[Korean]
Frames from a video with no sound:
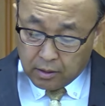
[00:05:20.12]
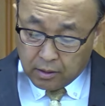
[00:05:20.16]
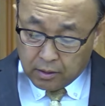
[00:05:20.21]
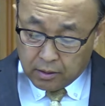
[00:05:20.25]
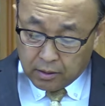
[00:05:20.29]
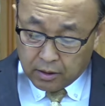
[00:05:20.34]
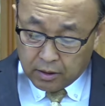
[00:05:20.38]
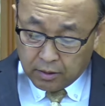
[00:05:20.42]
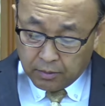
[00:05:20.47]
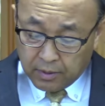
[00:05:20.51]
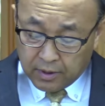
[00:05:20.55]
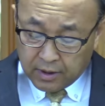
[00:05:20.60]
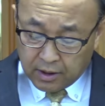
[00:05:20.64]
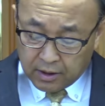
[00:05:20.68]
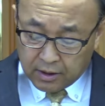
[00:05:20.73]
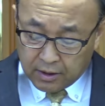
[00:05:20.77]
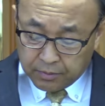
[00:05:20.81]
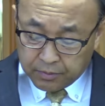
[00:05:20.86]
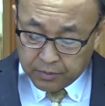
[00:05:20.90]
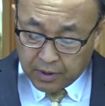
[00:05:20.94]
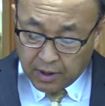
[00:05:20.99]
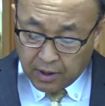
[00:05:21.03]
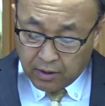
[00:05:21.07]
11장
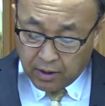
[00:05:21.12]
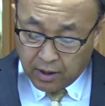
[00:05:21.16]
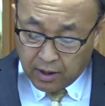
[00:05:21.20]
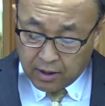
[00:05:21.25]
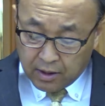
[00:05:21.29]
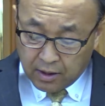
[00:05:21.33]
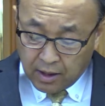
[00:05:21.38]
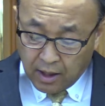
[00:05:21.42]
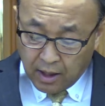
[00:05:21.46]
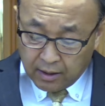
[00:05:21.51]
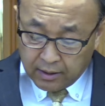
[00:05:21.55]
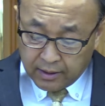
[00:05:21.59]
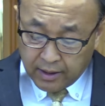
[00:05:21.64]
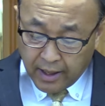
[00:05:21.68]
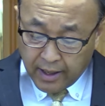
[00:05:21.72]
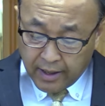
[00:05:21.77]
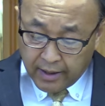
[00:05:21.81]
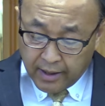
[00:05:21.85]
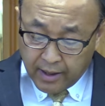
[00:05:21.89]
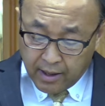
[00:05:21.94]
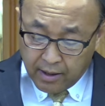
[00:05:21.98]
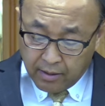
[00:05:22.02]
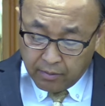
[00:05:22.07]
14절에 그가
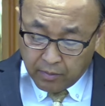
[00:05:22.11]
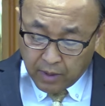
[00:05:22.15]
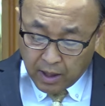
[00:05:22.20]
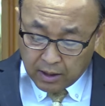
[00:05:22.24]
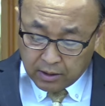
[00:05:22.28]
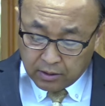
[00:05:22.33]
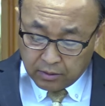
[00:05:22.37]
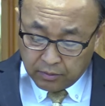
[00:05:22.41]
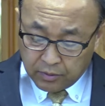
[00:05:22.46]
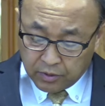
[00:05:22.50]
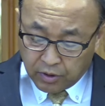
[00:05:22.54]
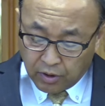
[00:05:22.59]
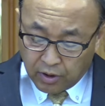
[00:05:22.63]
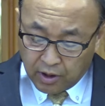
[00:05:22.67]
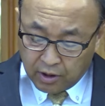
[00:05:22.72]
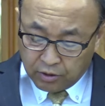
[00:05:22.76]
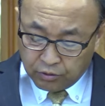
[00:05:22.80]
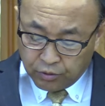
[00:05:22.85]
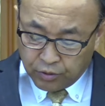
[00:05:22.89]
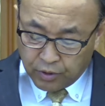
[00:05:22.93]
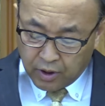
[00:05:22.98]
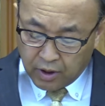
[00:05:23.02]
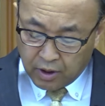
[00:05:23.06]
내게 말씀을 전해
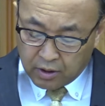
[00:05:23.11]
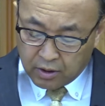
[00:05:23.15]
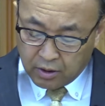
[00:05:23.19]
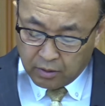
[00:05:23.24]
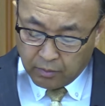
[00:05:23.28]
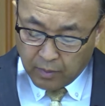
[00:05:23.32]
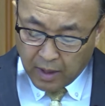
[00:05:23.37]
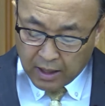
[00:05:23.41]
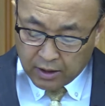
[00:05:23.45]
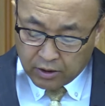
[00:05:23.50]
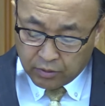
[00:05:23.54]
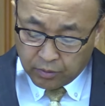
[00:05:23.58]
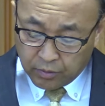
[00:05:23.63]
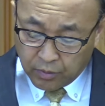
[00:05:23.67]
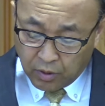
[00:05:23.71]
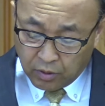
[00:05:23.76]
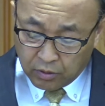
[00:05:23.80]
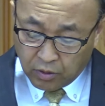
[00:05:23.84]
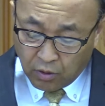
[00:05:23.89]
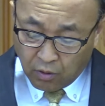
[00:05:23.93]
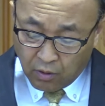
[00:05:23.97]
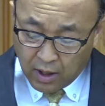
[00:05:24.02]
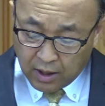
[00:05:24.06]
주리니 그
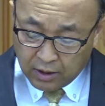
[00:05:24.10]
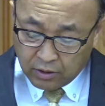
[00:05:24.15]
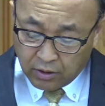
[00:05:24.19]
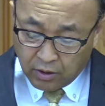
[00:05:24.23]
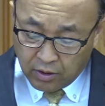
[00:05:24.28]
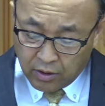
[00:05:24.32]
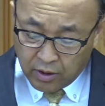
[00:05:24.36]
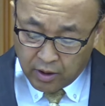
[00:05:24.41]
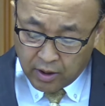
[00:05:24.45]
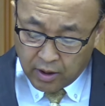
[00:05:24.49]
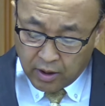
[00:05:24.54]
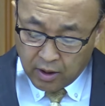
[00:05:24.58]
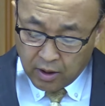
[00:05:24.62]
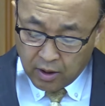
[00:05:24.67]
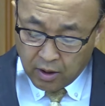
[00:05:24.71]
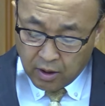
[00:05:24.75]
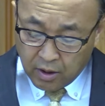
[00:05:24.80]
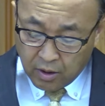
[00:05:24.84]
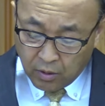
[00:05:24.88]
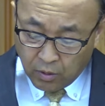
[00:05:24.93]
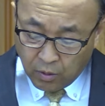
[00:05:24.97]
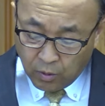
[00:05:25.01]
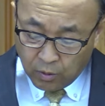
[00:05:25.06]
말씀으로 너와 너의
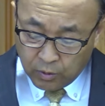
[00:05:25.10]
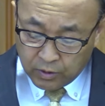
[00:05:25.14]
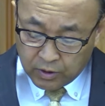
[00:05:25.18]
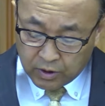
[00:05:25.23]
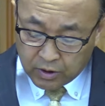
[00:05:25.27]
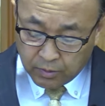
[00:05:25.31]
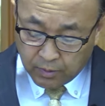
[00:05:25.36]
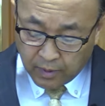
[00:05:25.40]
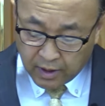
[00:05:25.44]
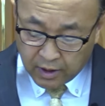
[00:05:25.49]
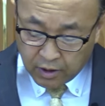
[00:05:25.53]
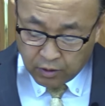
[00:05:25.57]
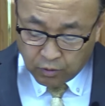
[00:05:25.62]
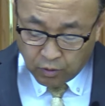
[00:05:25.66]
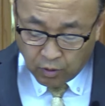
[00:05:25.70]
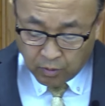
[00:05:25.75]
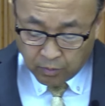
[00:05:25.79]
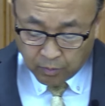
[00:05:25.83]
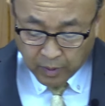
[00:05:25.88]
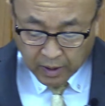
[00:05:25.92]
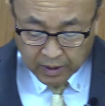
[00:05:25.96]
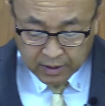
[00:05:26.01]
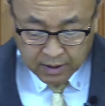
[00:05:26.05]
온 집안이
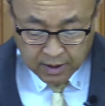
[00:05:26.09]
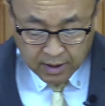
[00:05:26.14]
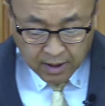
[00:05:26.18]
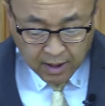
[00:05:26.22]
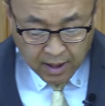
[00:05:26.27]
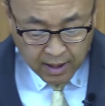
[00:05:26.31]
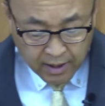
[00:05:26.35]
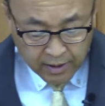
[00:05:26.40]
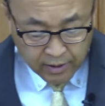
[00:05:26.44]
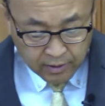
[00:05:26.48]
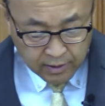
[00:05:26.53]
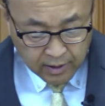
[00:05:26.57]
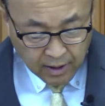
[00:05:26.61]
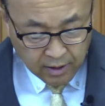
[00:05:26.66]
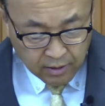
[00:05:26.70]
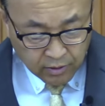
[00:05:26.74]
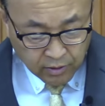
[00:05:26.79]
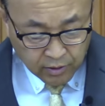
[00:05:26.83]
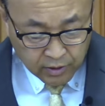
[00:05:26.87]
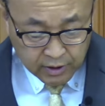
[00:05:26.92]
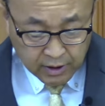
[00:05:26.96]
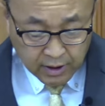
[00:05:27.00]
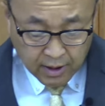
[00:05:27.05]
구원 받으리라
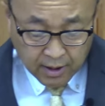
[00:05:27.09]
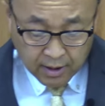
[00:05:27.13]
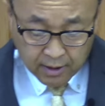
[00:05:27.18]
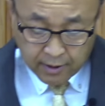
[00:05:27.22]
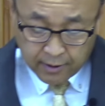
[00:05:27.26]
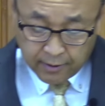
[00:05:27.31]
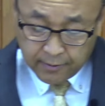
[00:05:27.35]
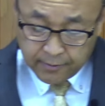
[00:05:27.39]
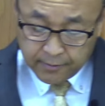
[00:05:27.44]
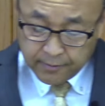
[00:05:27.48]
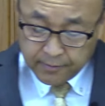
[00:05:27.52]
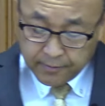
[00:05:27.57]
하였다는 것이라 그래요.